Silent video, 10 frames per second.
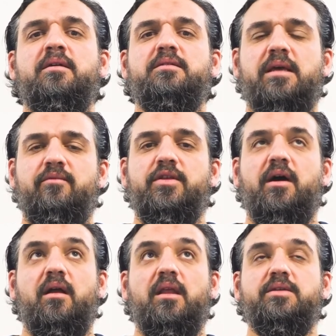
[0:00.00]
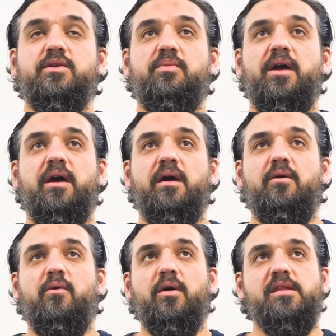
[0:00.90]
dann wird Allah
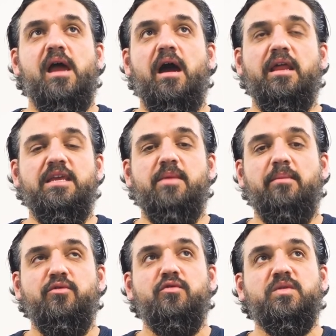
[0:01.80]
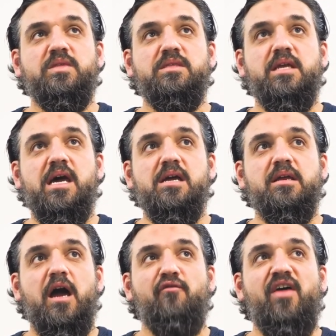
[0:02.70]
subhanahu wa ta'ala ihm am jüngsten Tag
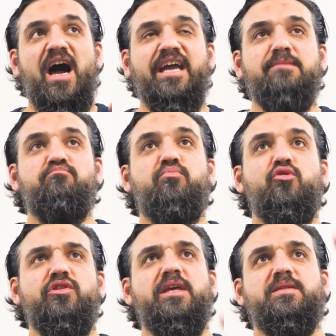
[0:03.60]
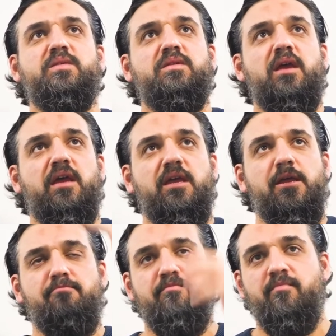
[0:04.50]
auf einem Podest
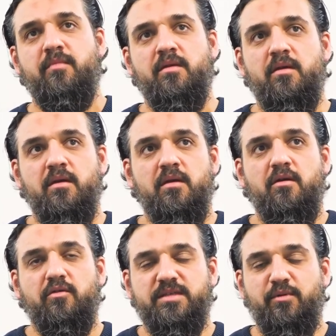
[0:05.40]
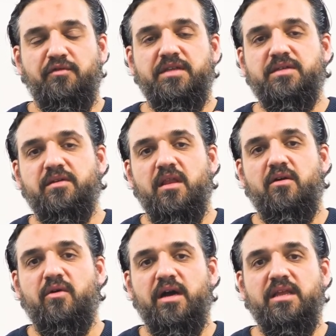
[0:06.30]
erheben. Unser Prophet
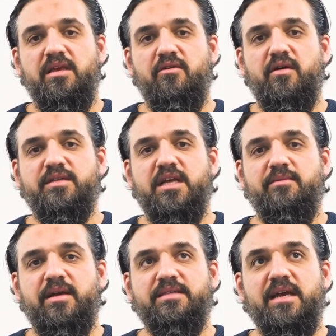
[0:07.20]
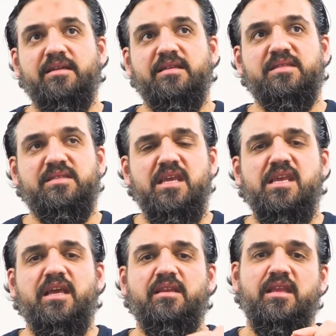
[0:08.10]
sallallahu alaihi wasallam, er sagt, dass
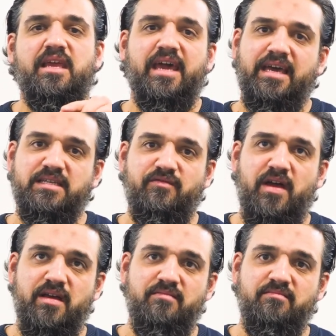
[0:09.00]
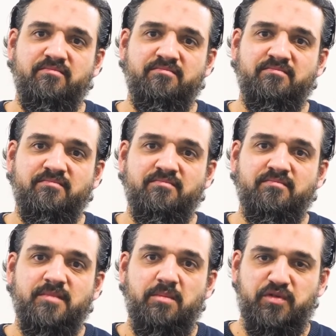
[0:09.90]
diejenigen, die gerecht waren,
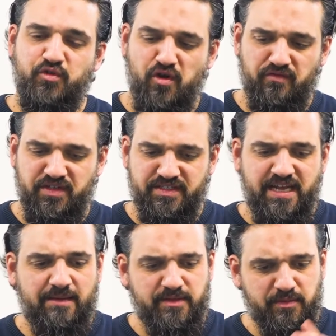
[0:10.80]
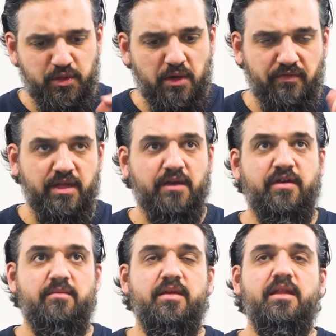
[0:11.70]
in Bezug auf sich selbst, in Bezug auf ihre
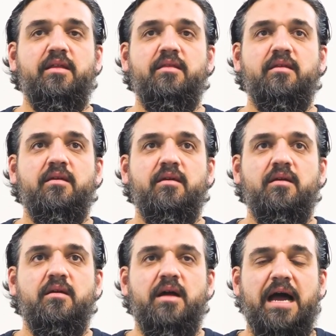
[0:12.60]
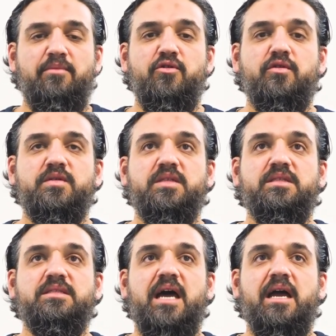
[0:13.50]
Familien, am
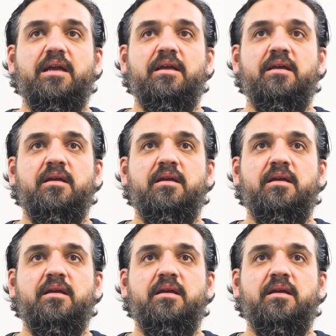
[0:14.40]
jüngsten Tag